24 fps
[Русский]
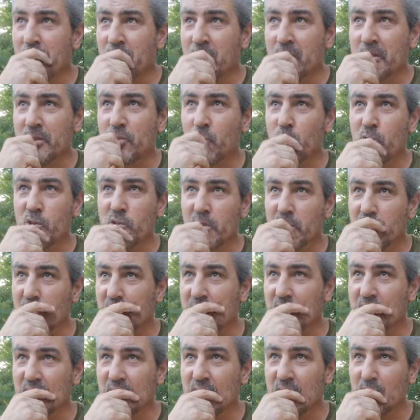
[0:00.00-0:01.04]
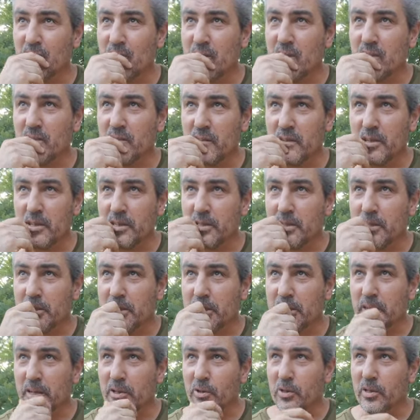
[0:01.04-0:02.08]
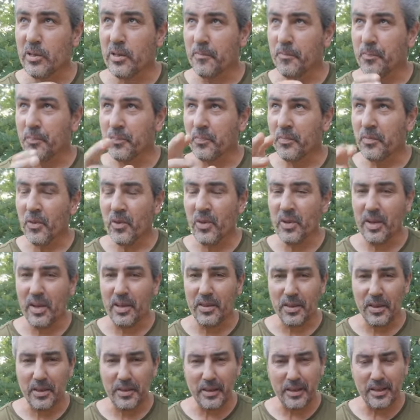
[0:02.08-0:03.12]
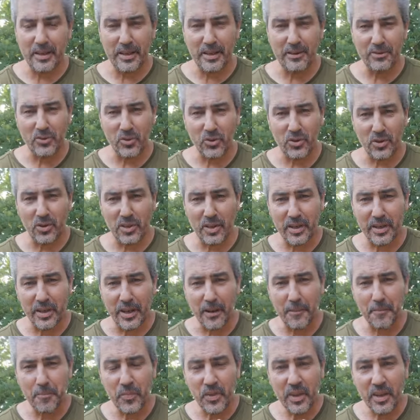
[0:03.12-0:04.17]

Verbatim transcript: Срочники не скрываются российские, а вот, ну ладно, кадыровцы это такая.